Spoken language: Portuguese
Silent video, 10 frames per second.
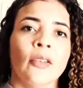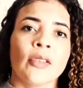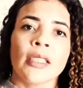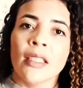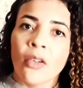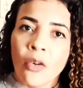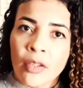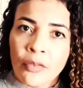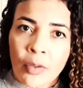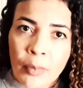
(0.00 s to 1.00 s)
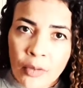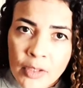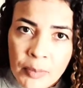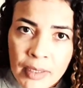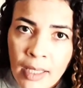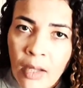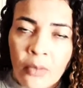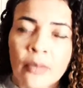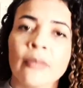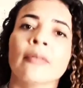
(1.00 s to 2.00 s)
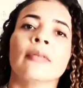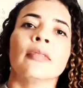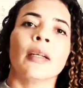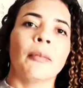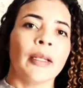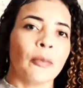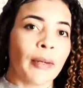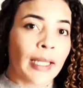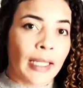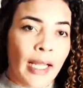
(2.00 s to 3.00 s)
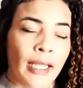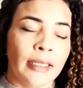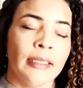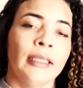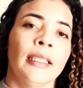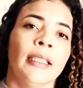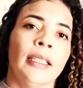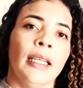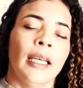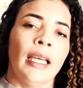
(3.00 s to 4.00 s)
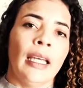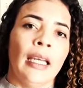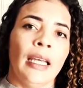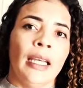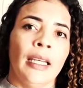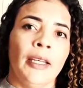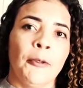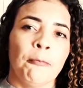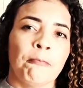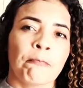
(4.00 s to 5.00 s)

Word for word: O silicone foi pelo hospital, também não paguei nada. É...